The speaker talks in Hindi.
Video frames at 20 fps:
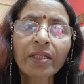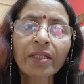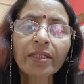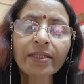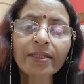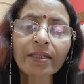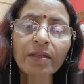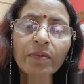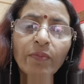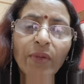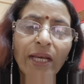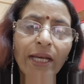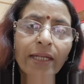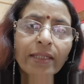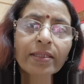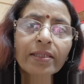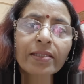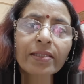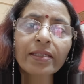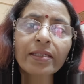जैसे
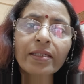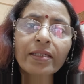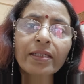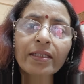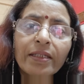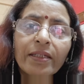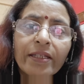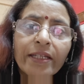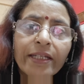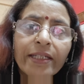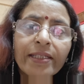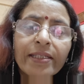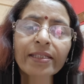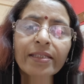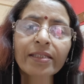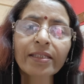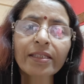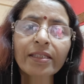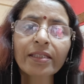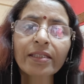ब्लैक सी डेड
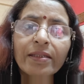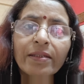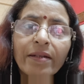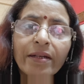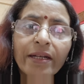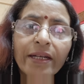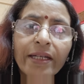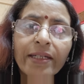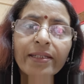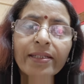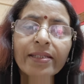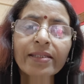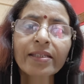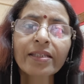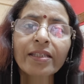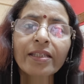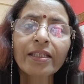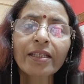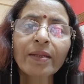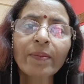सी रेड
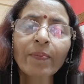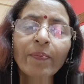सी